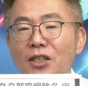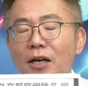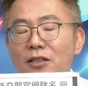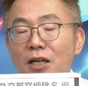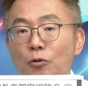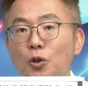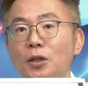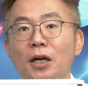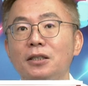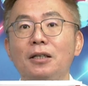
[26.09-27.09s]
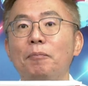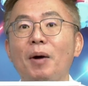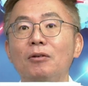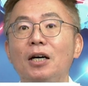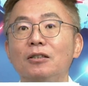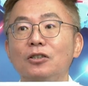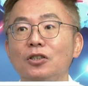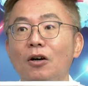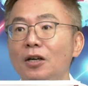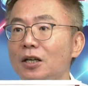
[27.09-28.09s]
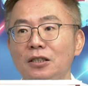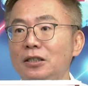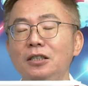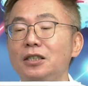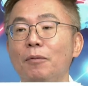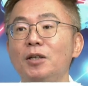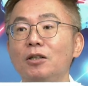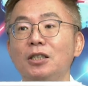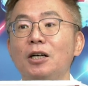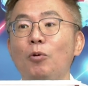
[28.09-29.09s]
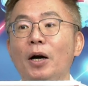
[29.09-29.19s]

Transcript: 站上去看这个报道的时候，已经找不到这个网